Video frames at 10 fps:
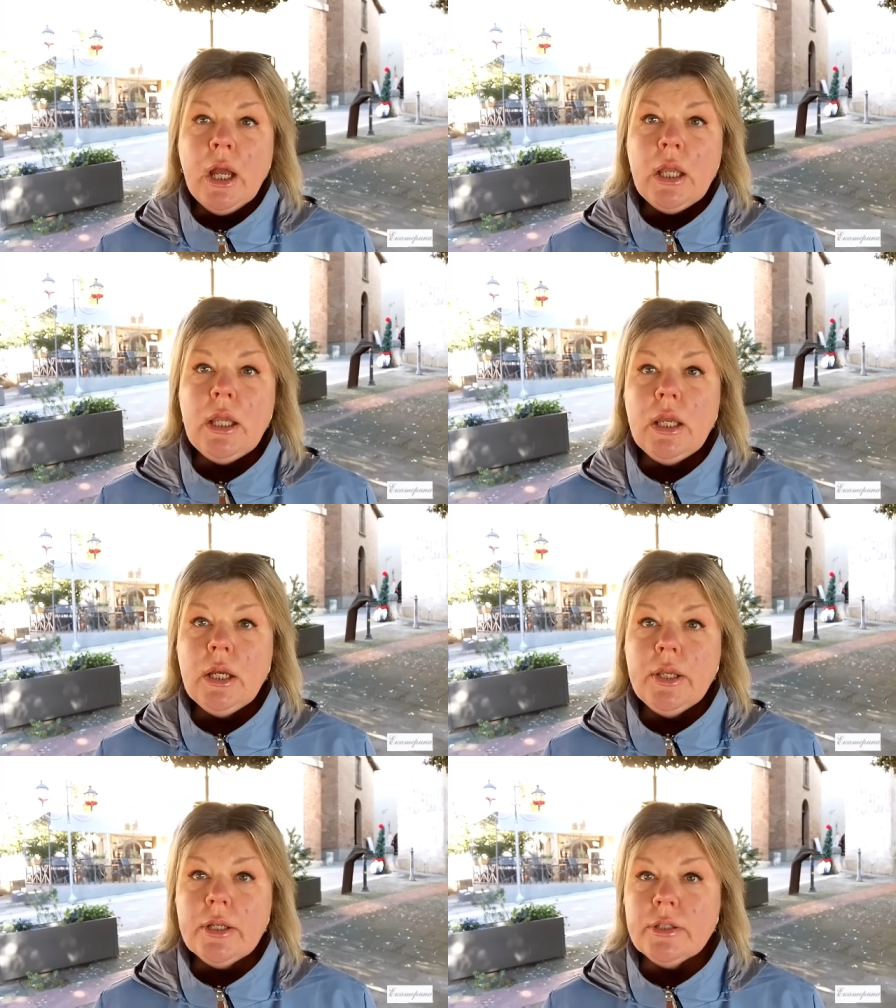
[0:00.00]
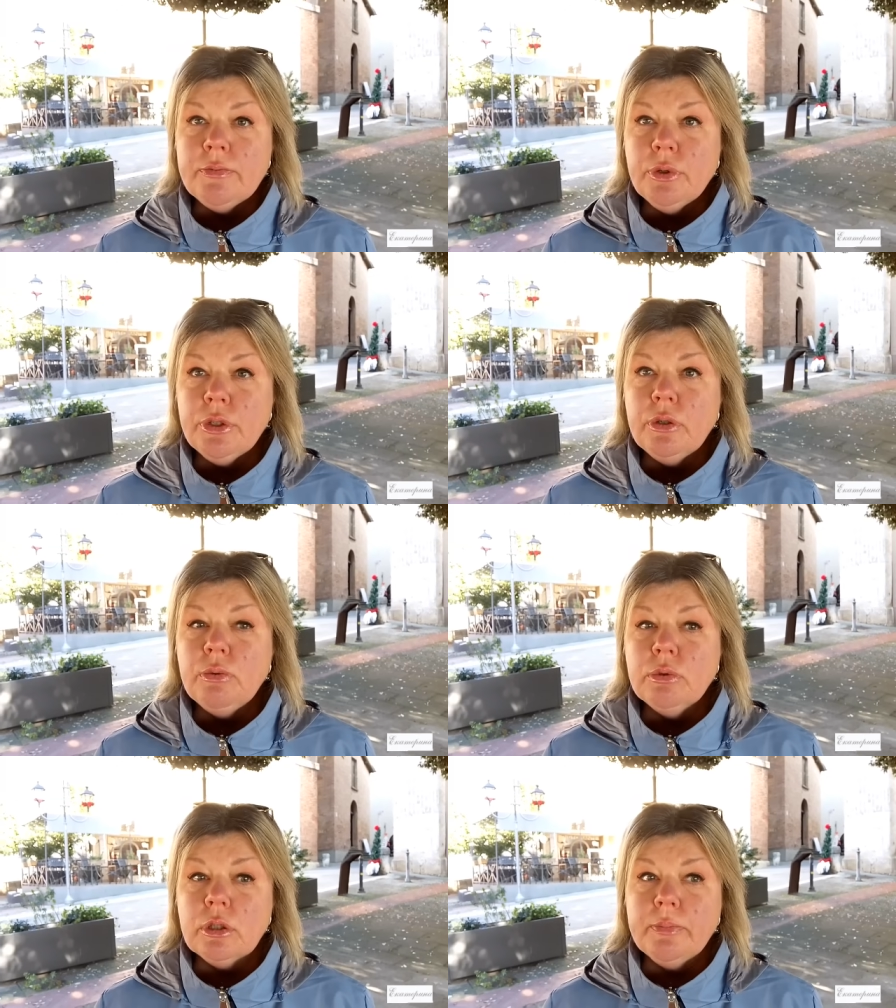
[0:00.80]
И я сегодня
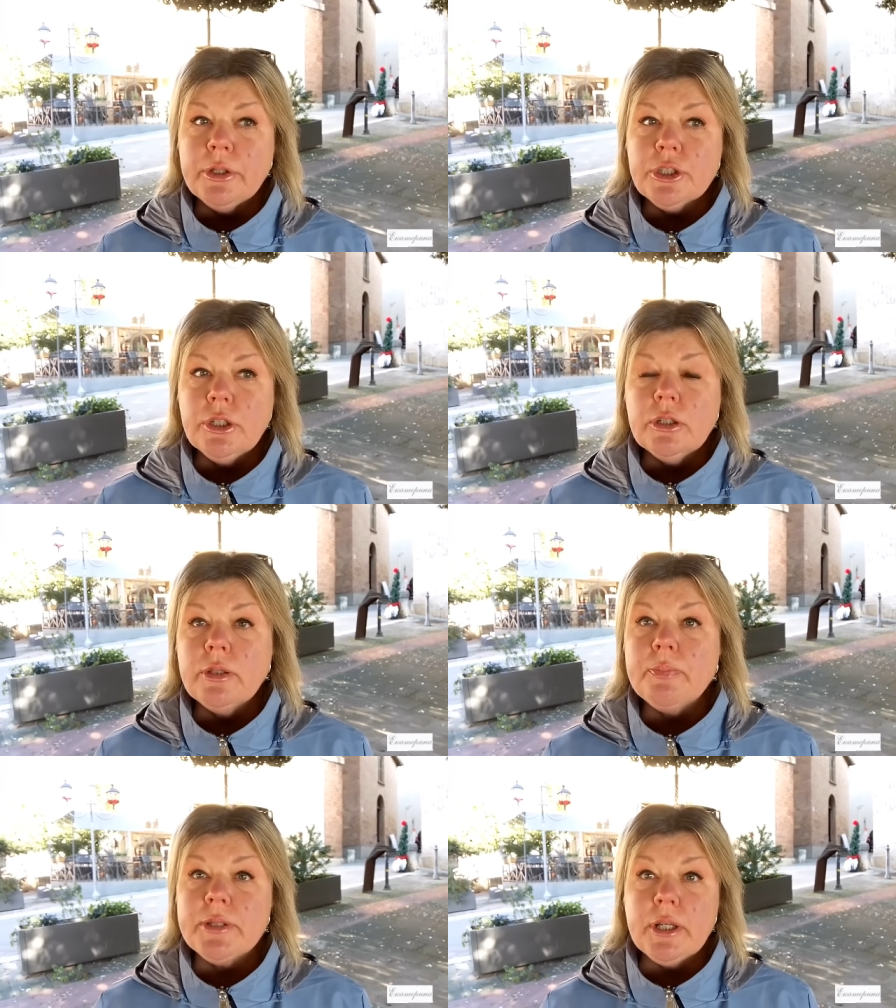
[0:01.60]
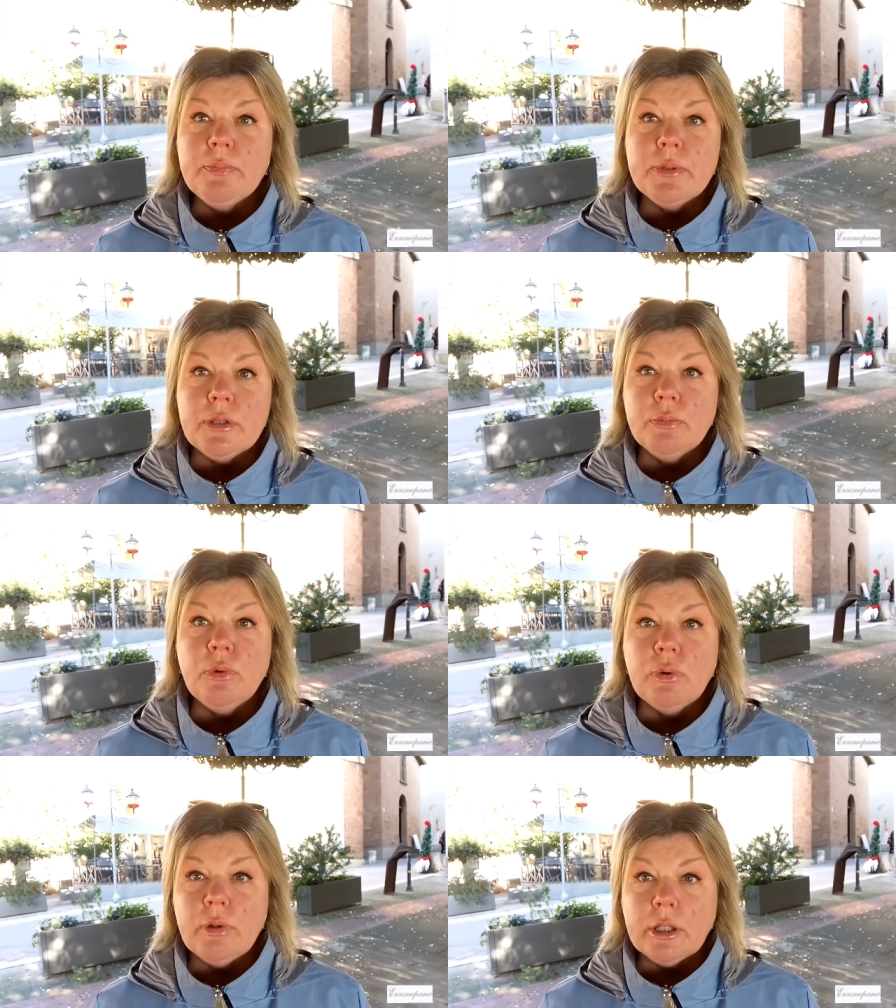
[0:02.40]
утром решила написать письмо.